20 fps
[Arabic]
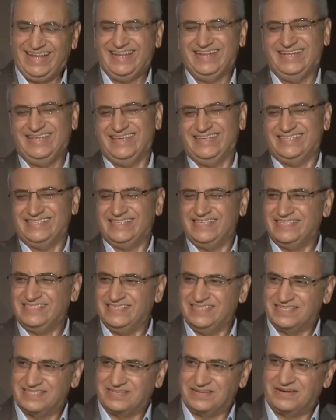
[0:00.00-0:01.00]
اهلا يا
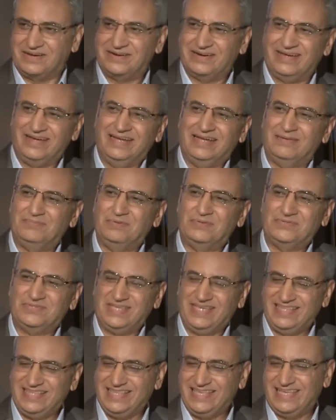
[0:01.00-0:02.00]
سيس نزار انا
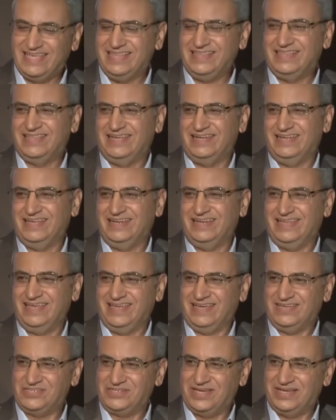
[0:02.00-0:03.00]
بيسعدني جدا
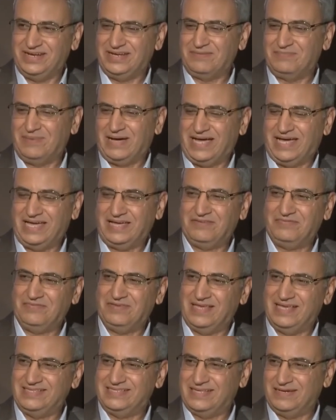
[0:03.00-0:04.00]
اني اشارك معاك
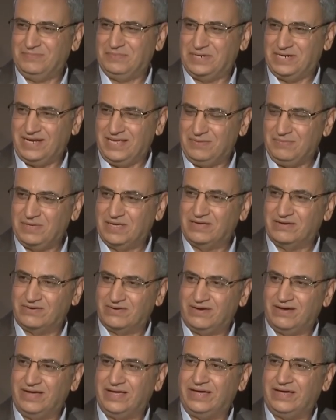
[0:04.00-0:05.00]
في هذا البرنامج
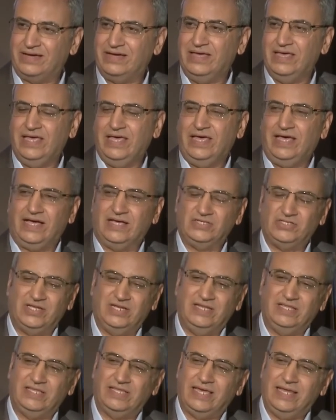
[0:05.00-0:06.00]
الرائع
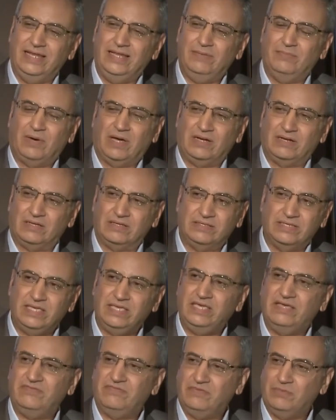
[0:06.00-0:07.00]
عشان نتكلم عن
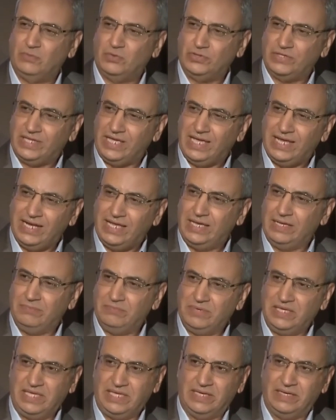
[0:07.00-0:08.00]
قضيه في منتهى
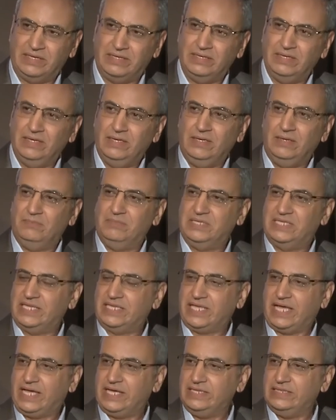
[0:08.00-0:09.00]
الاهميه
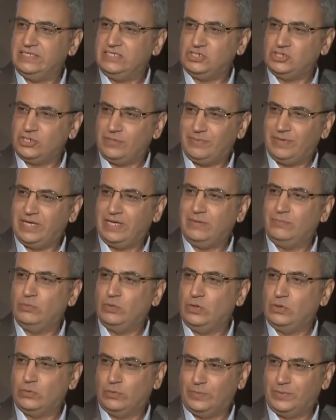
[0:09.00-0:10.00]
بتتحدى الشباب
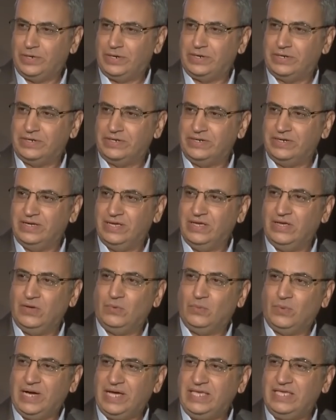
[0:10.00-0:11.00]
والكبار
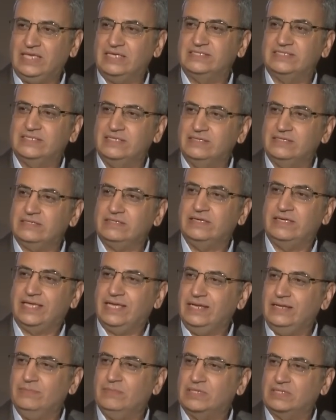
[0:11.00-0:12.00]
وهي صدق
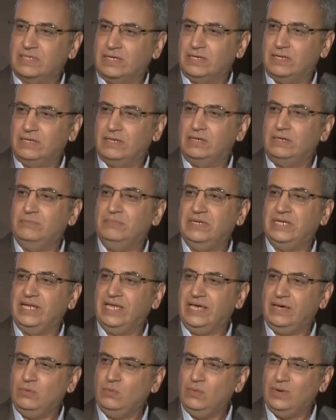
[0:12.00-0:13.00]
كلمة الله من
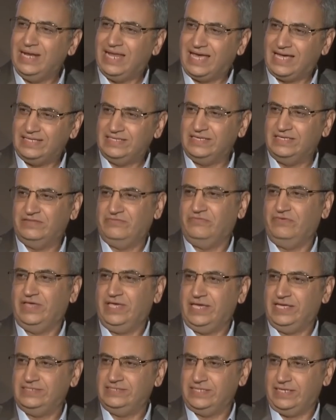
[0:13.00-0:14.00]
أول عدد
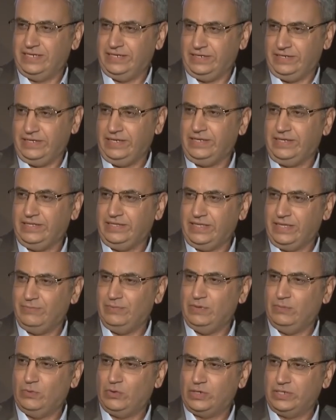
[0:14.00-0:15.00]
في هذا
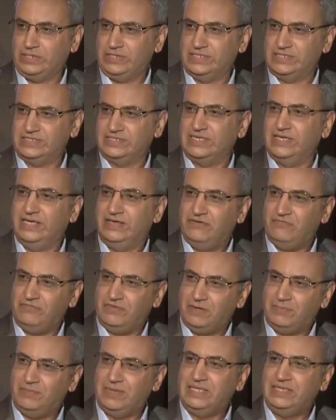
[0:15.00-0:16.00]
الكتاب المقدس
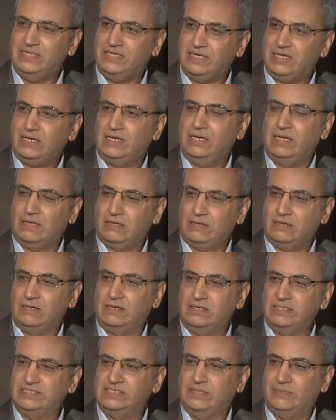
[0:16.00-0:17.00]
في البدء خلق
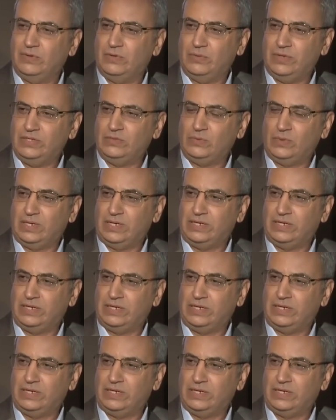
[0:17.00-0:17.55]
الله السماوات